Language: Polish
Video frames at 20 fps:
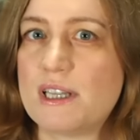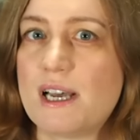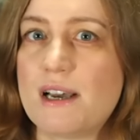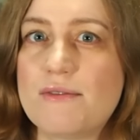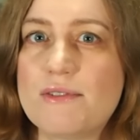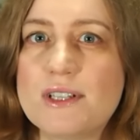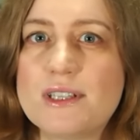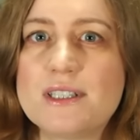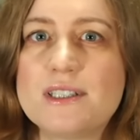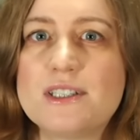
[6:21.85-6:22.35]

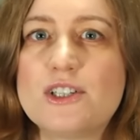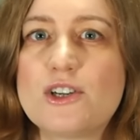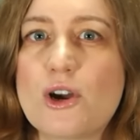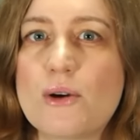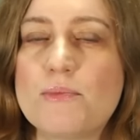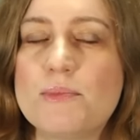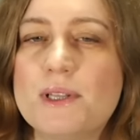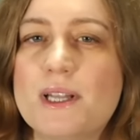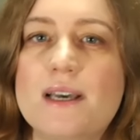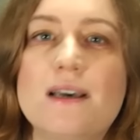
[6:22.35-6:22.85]
nawet
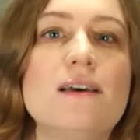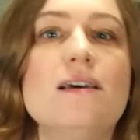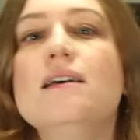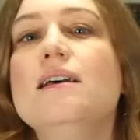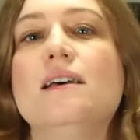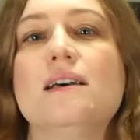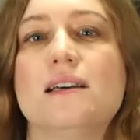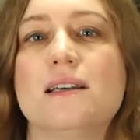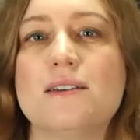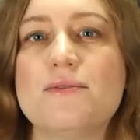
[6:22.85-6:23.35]
drobne
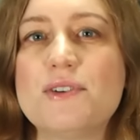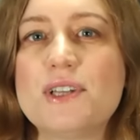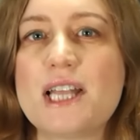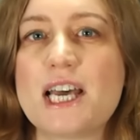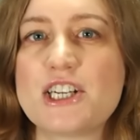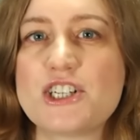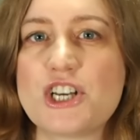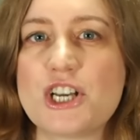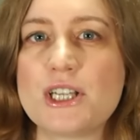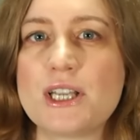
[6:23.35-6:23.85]
e,
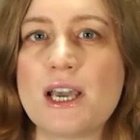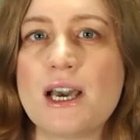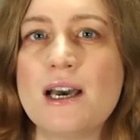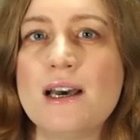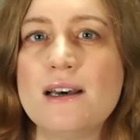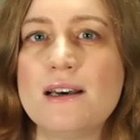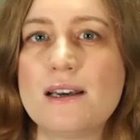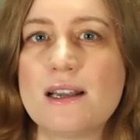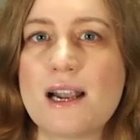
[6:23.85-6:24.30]
wydarzenia.